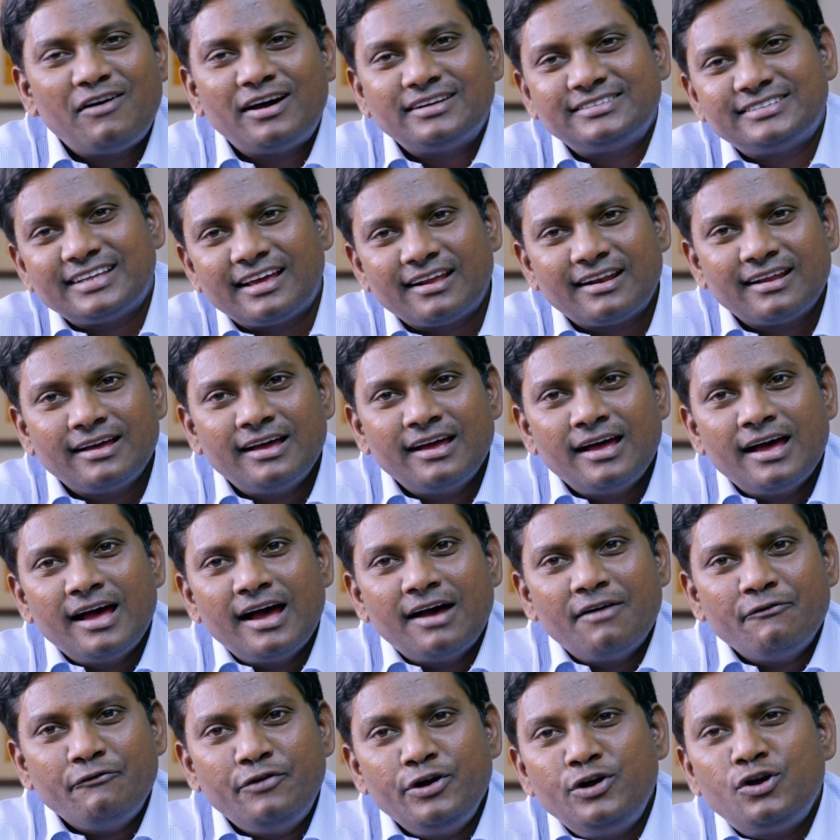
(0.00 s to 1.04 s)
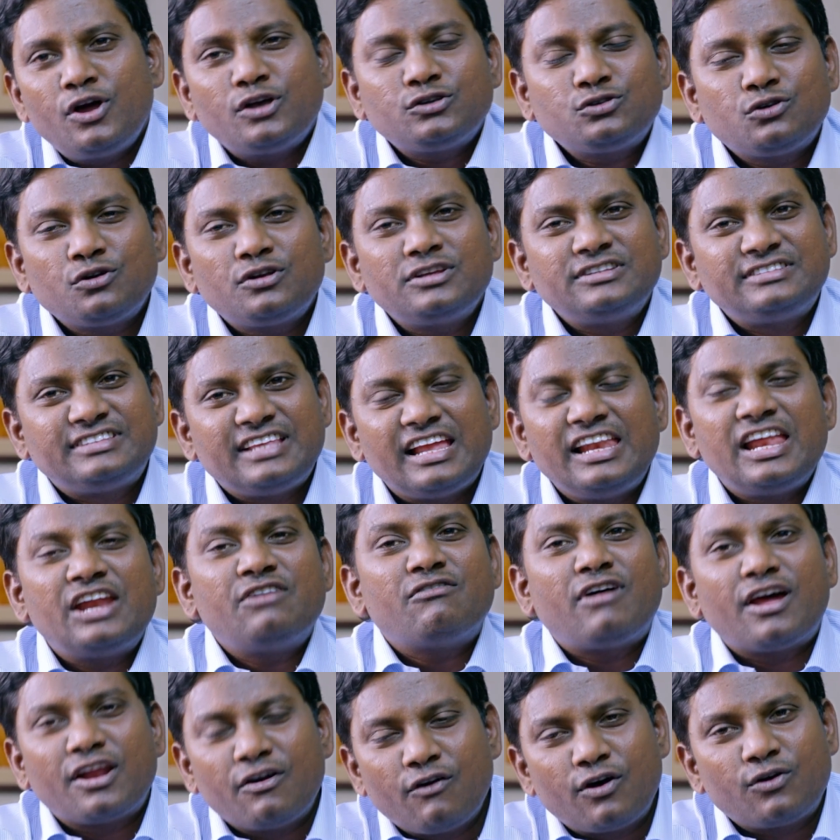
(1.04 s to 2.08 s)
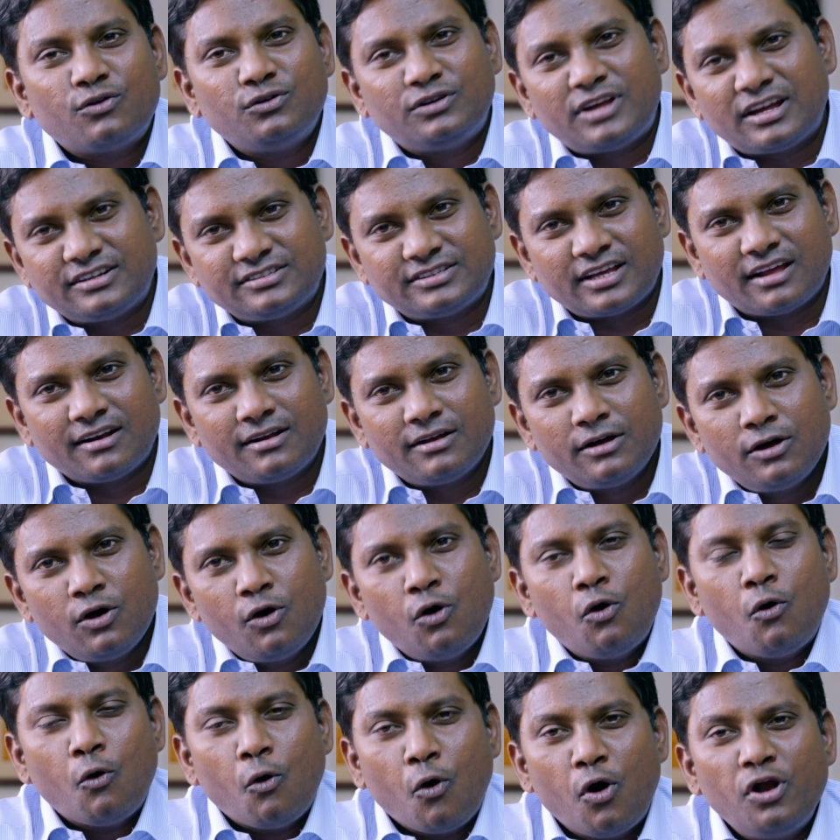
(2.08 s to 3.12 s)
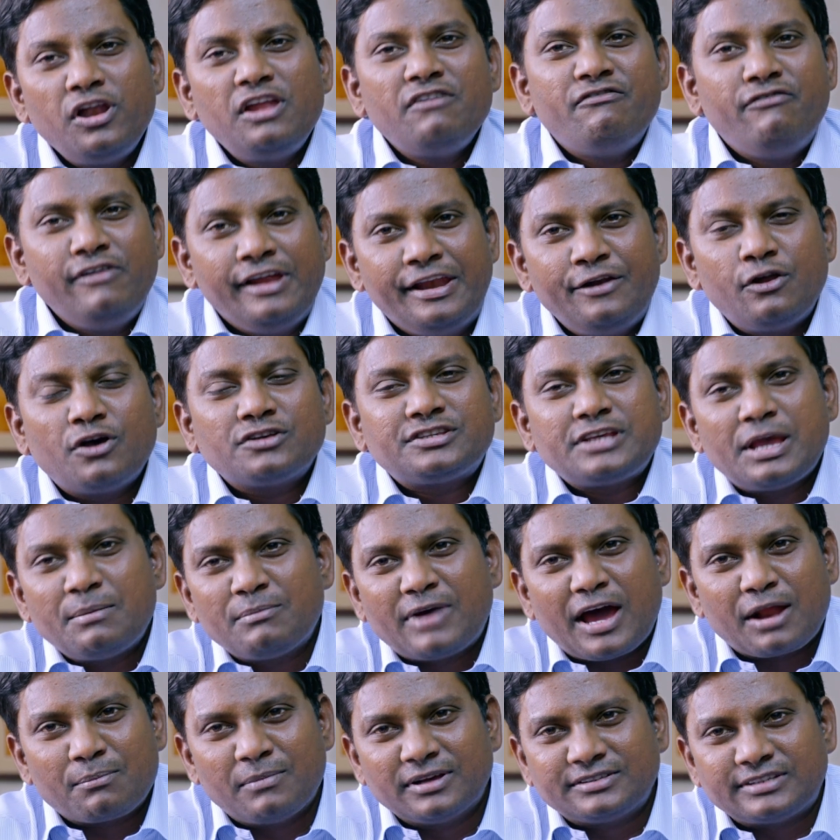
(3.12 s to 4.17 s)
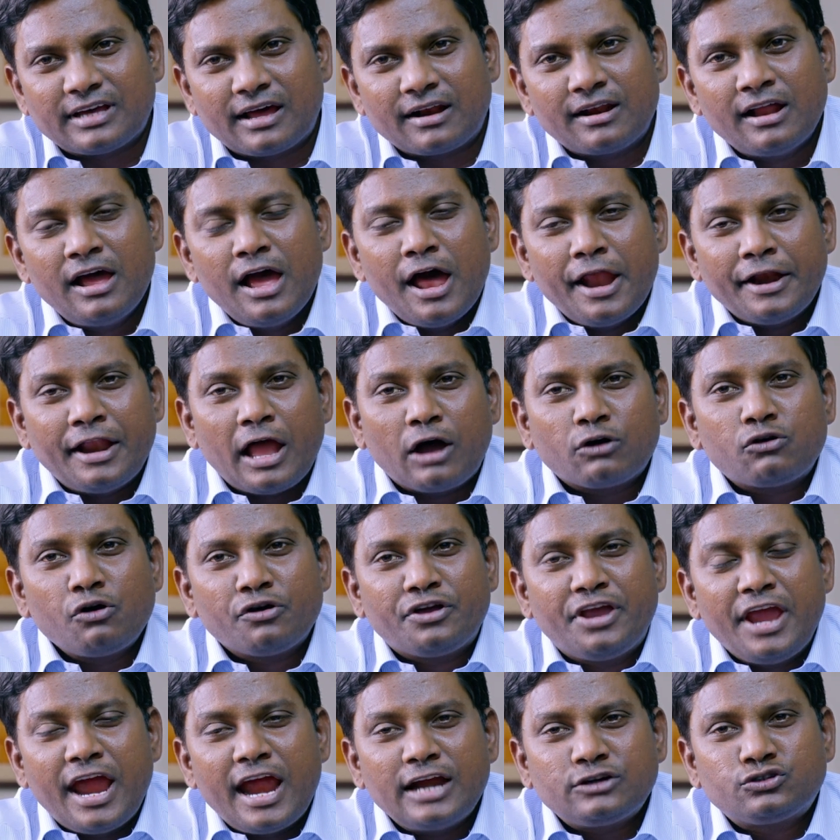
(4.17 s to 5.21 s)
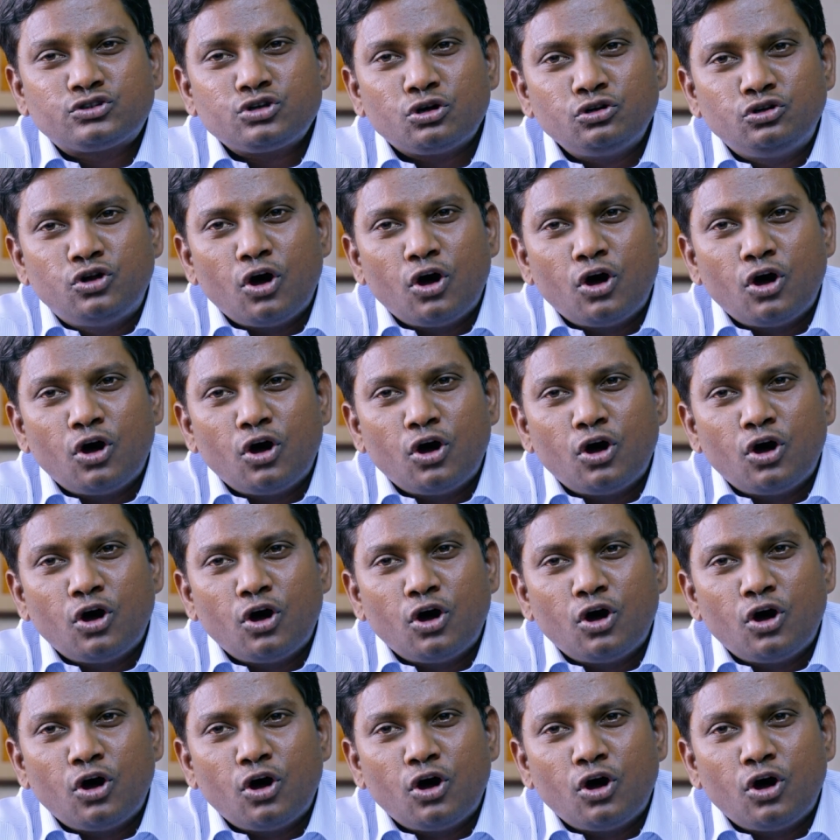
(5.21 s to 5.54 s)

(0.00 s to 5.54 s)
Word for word: భలేవారు సార్ విండోస్ గురించి తెలియని వారు ఎవరుంటారు సార్ ఓన్లీ విండోస్ ఏం కర్మ సార్ నాకు గేట్స్